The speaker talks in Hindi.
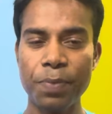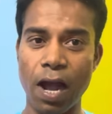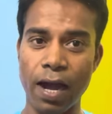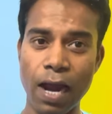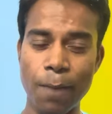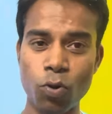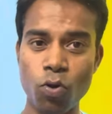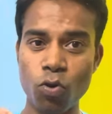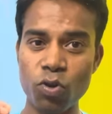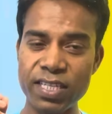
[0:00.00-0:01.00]
अगर आप लोगों
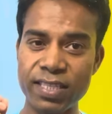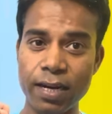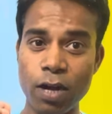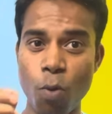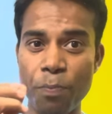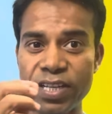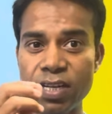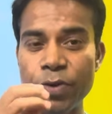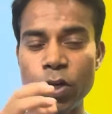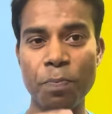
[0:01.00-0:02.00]
को इस तरह का कंपैरिजन
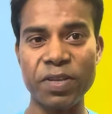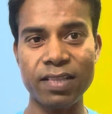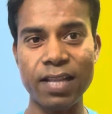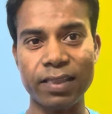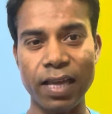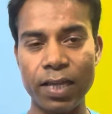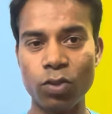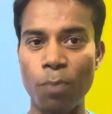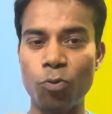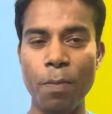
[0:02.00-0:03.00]
वीडियो पसंद आता है तो
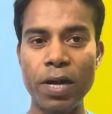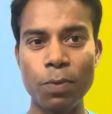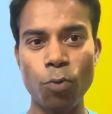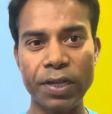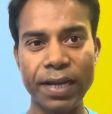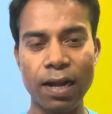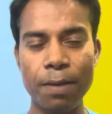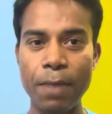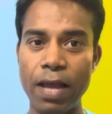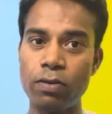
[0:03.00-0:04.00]
आप कमेंट में बोलिएगा
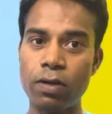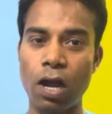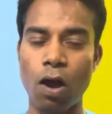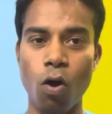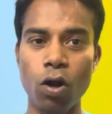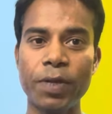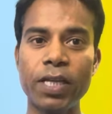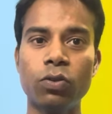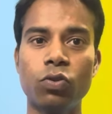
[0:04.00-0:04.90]
मैं और भी